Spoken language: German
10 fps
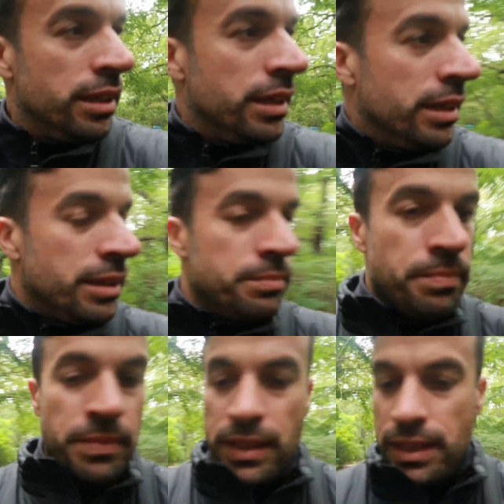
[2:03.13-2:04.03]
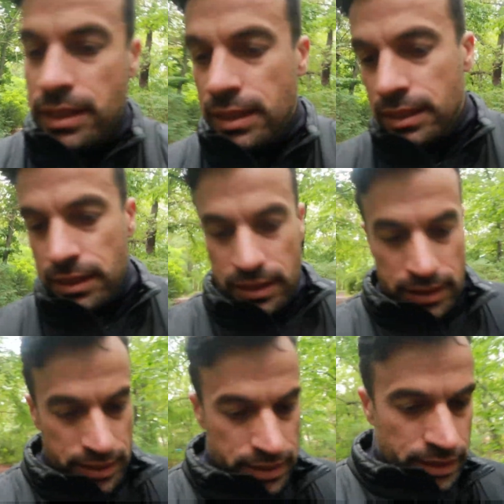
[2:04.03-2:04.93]
ähm,
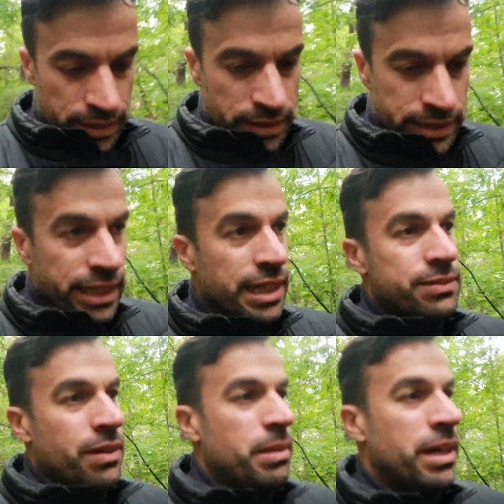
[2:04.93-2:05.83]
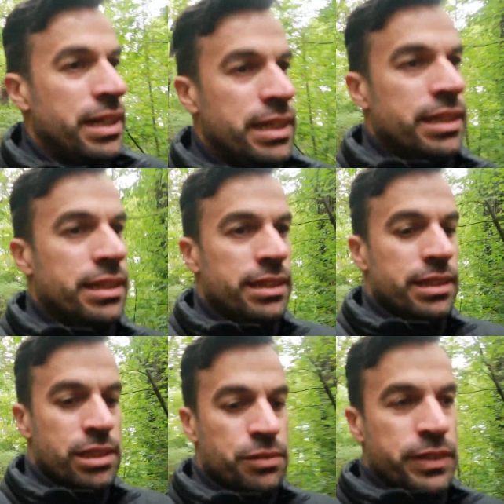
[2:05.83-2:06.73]
den lassen wir mal
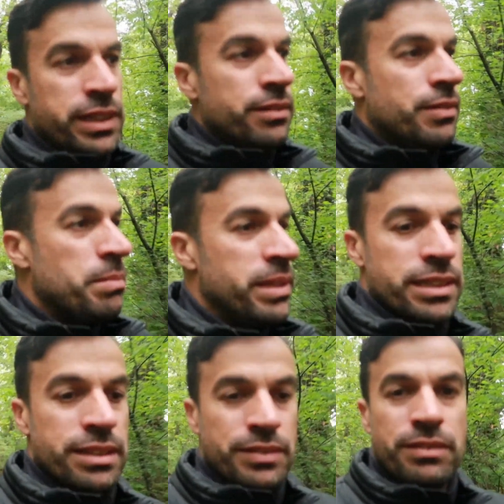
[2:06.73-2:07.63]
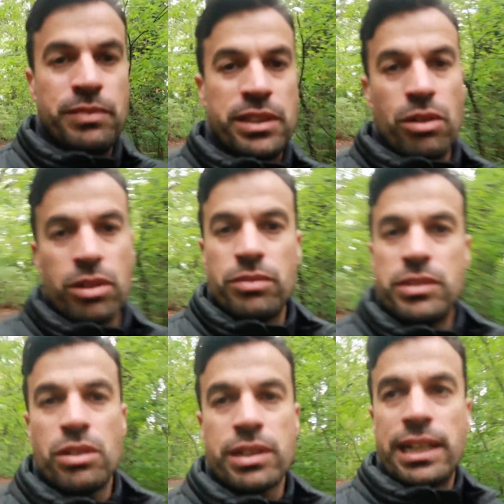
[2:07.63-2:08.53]
äh, so viele Wimbledon gewinnen wie noch,
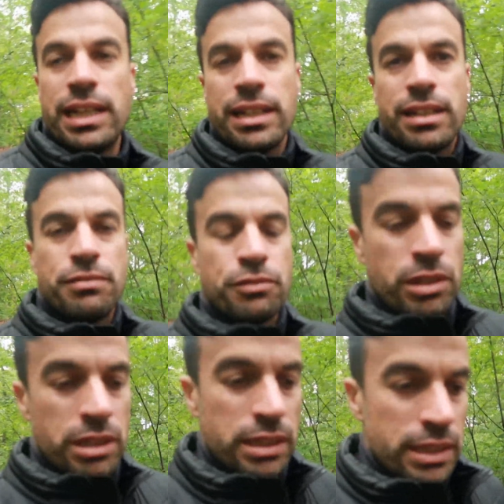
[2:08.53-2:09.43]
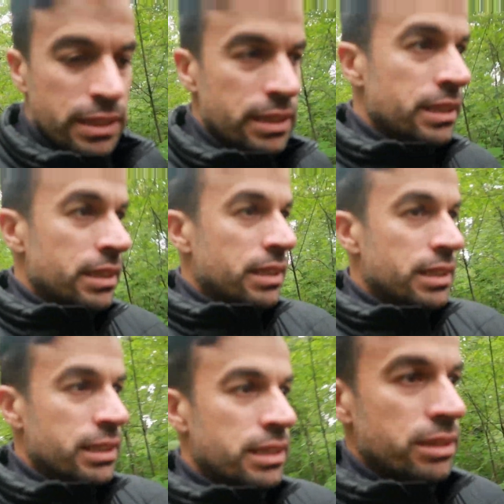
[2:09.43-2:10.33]
wie noch kein anderer davor.
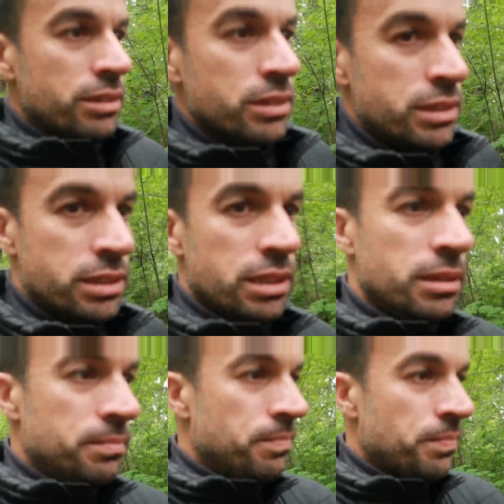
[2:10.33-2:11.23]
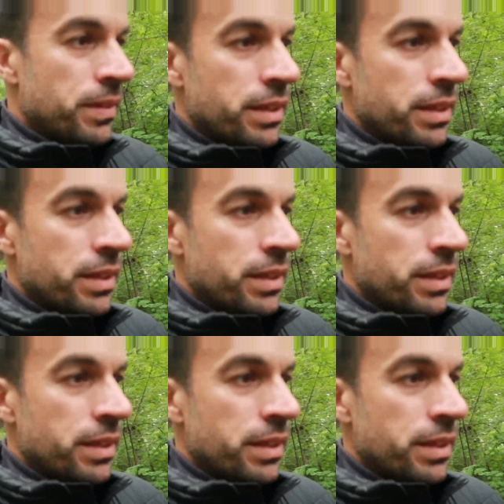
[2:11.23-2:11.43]
Äh, und ähm,